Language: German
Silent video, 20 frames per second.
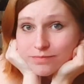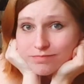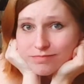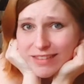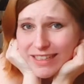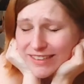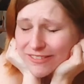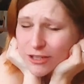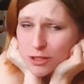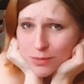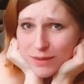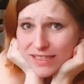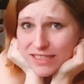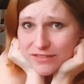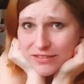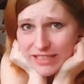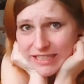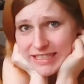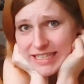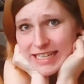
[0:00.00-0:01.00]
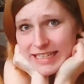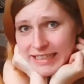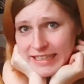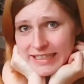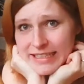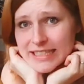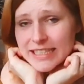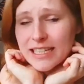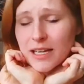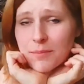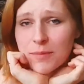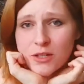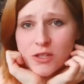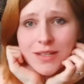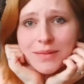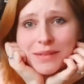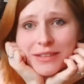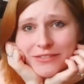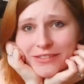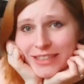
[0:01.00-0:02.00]
Ich verspreche, wie gesagt, nichts. Ich habe ja
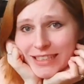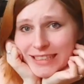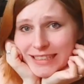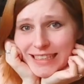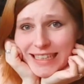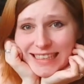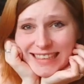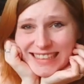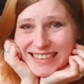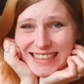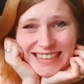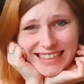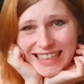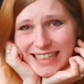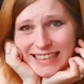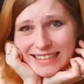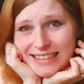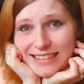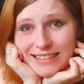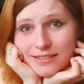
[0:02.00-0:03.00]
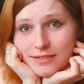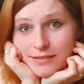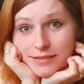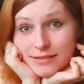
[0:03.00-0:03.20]
schon am Anfang gesagt, ich kann